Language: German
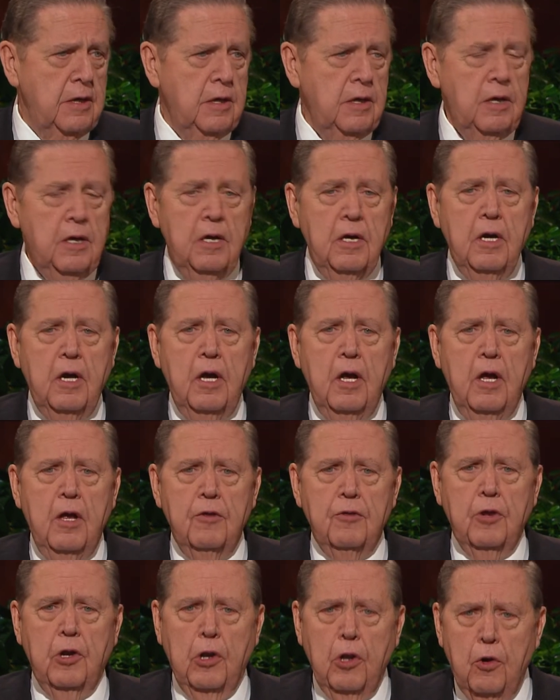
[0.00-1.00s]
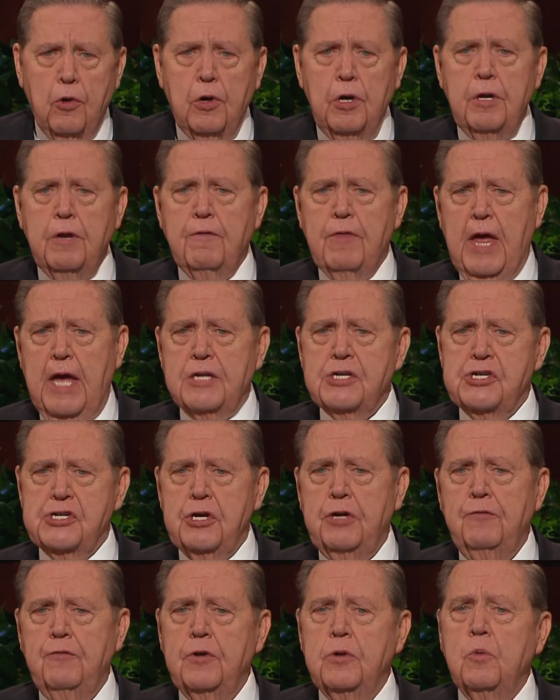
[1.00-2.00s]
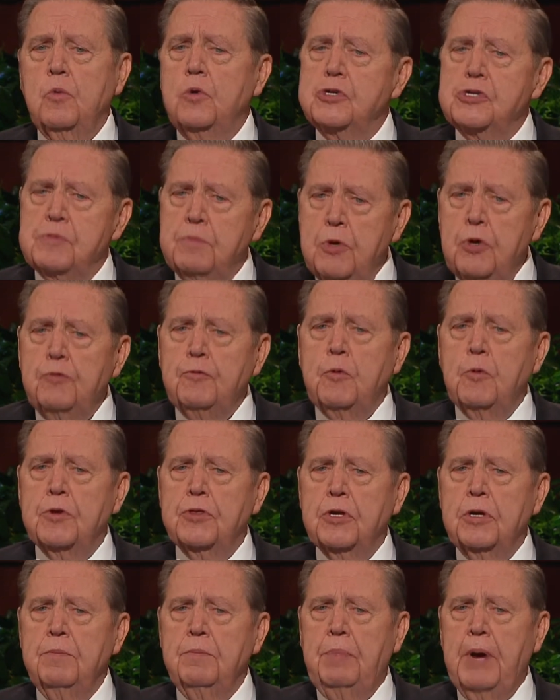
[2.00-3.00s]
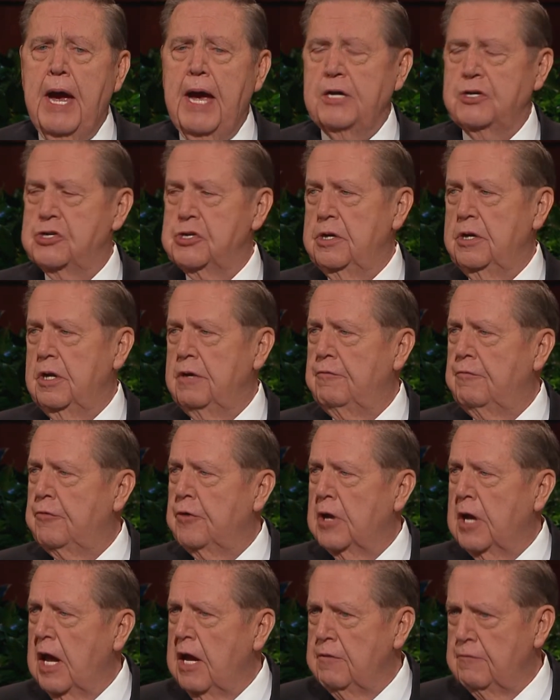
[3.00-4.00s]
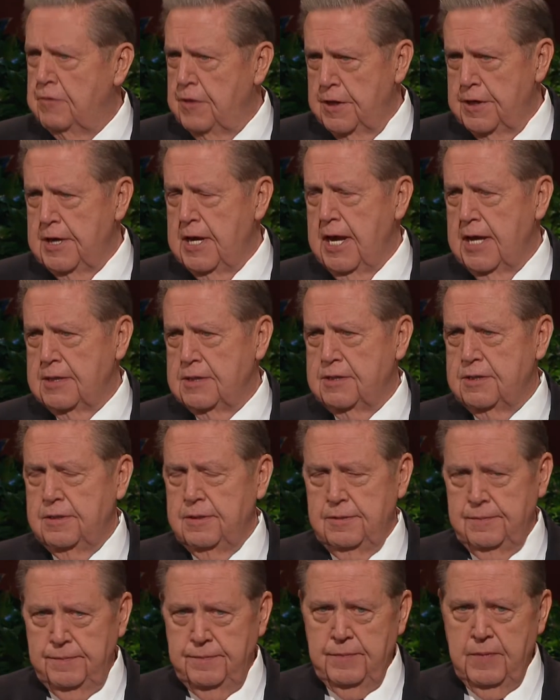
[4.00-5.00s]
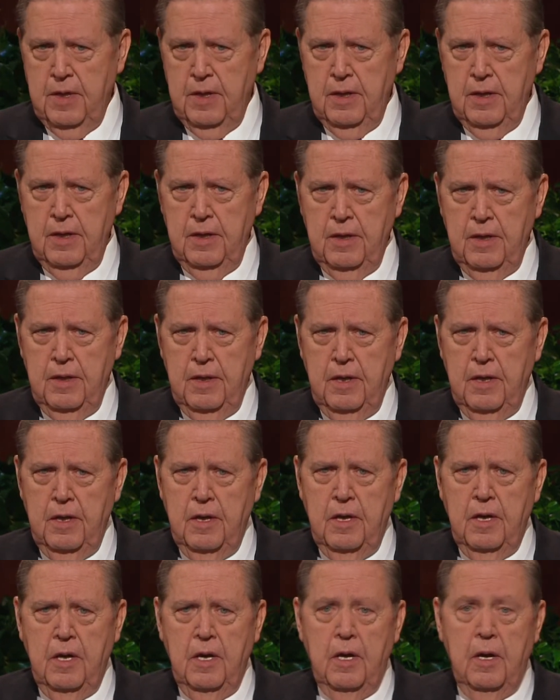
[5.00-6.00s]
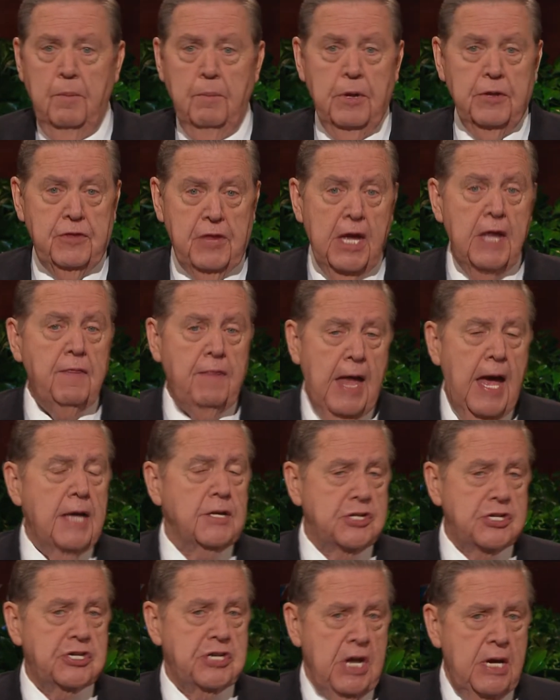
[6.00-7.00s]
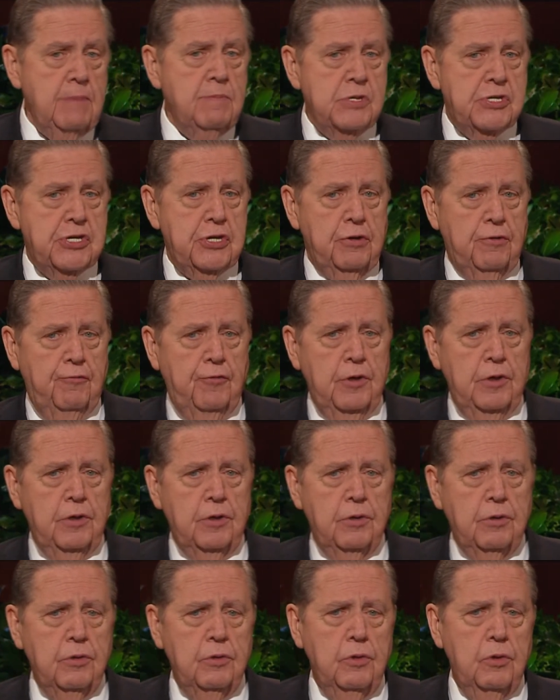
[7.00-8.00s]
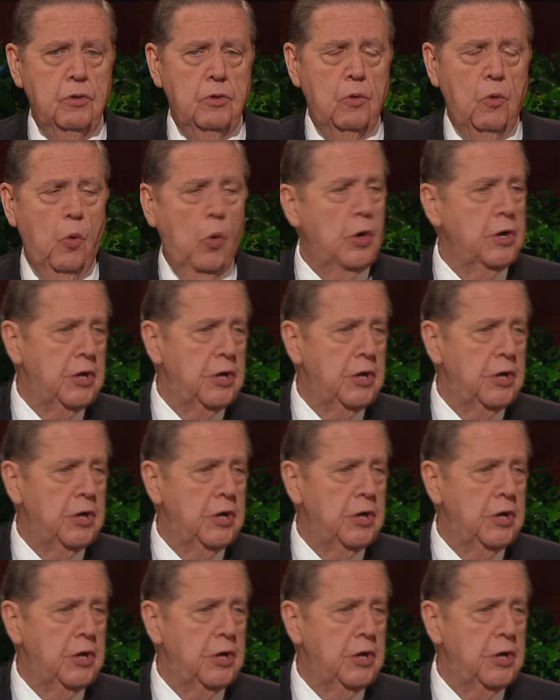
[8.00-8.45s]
Als der Herr hörte, wie der Diener ihn um Geduld und Barmherzigkeit anflehte, hatte er Mitleid mit dem Diener und schenkte ihm die Schuld.